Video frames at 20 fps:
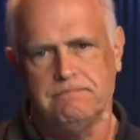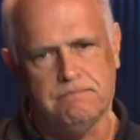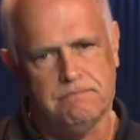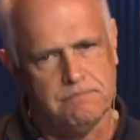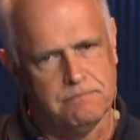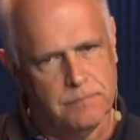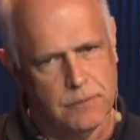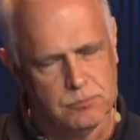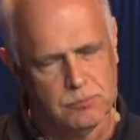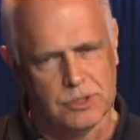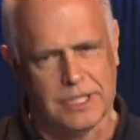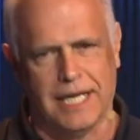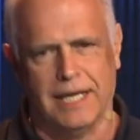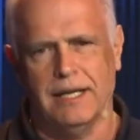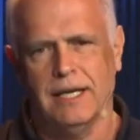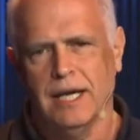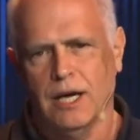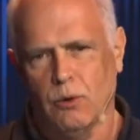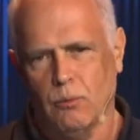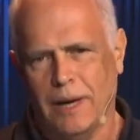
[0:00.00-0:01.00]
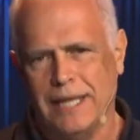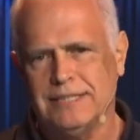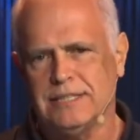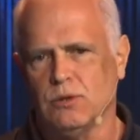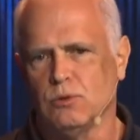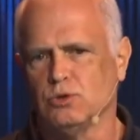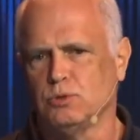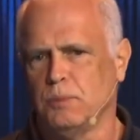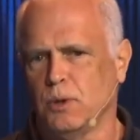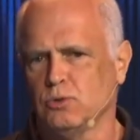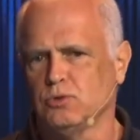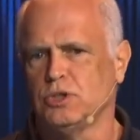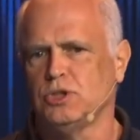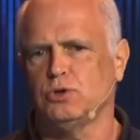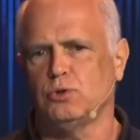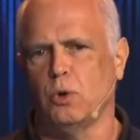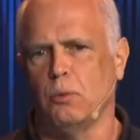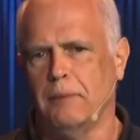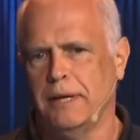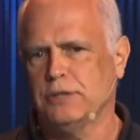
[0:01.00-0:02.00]
vamos dizer, quais são os meus
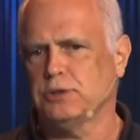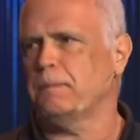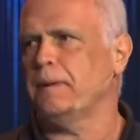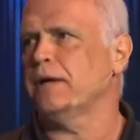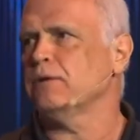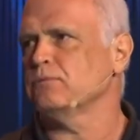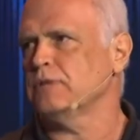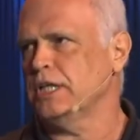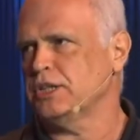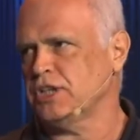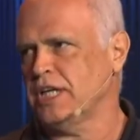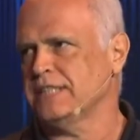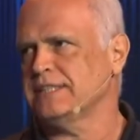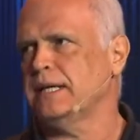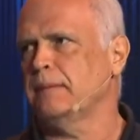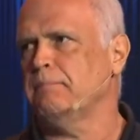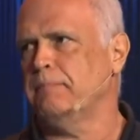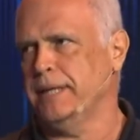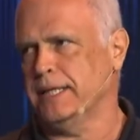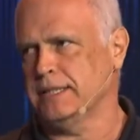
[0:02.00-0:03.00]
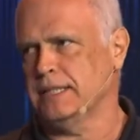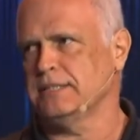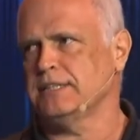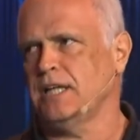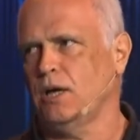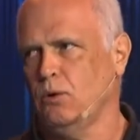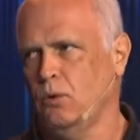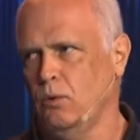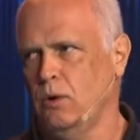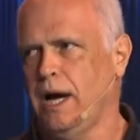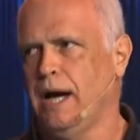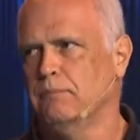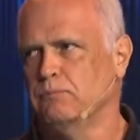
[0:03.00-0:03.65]
instrumentos para não deixar essa perda se alongar